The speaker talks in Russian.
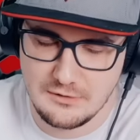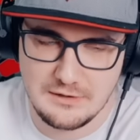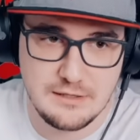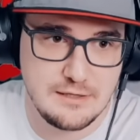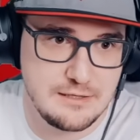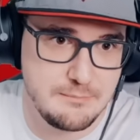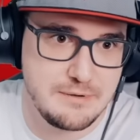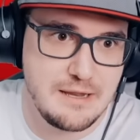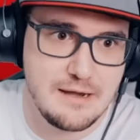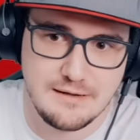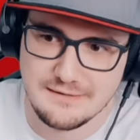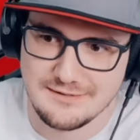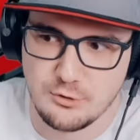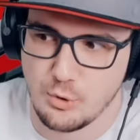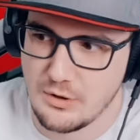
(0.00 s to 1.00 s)
Или она тем реально
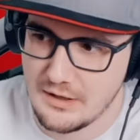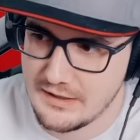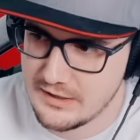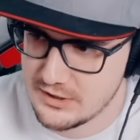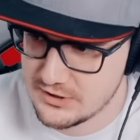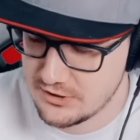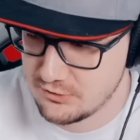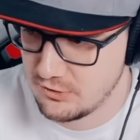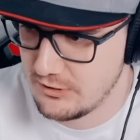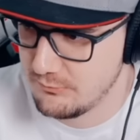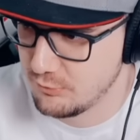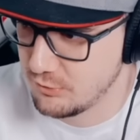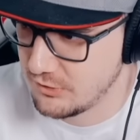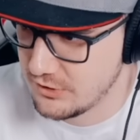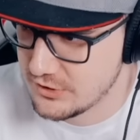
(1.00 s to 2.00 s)
настолько хороша, что не
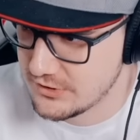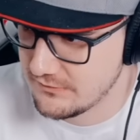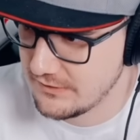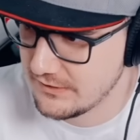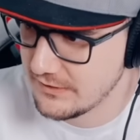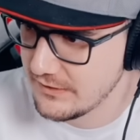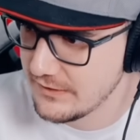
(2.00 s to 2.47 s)
буду кринжевать?